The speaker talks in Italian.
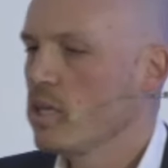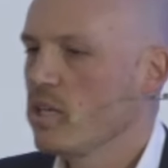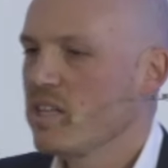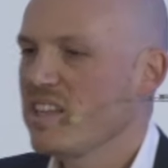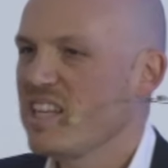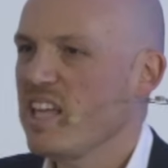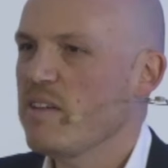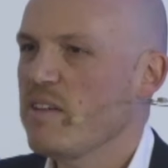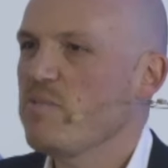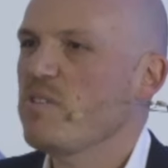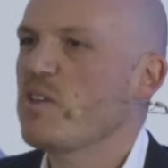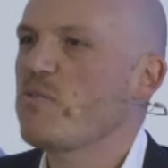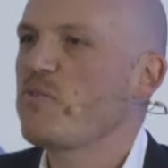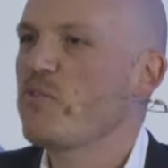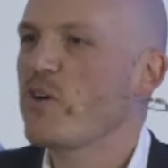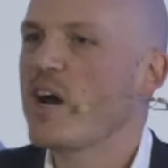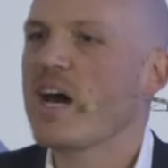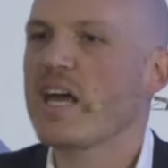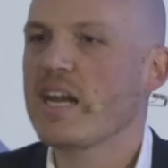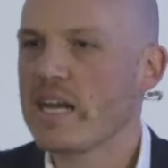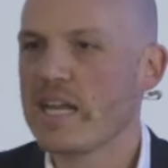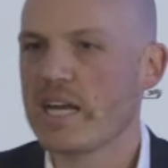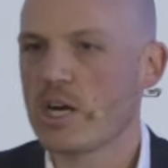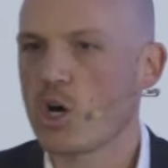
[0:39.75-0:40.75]
Devi
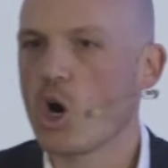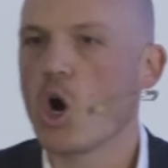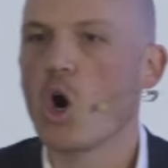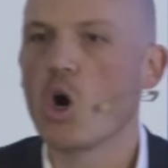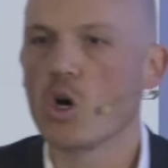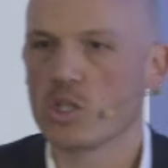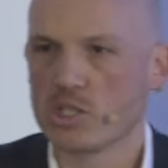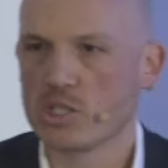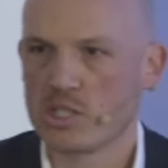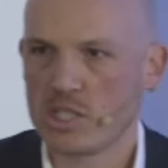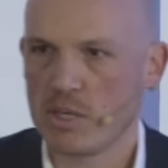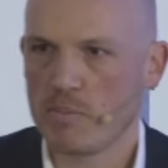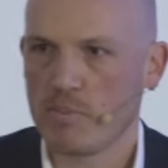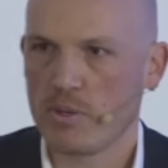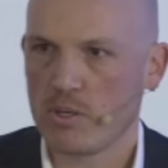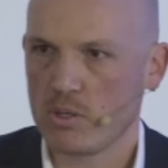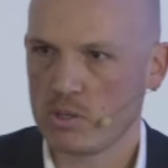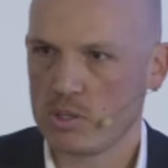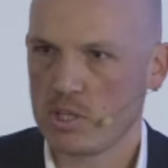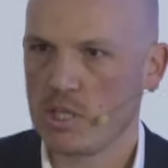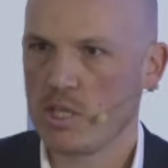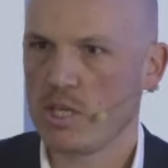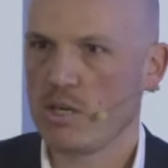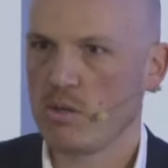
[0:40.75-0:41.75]
fare le cose per
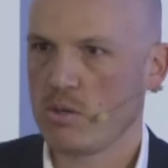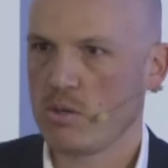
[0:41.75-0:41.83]
ottenere un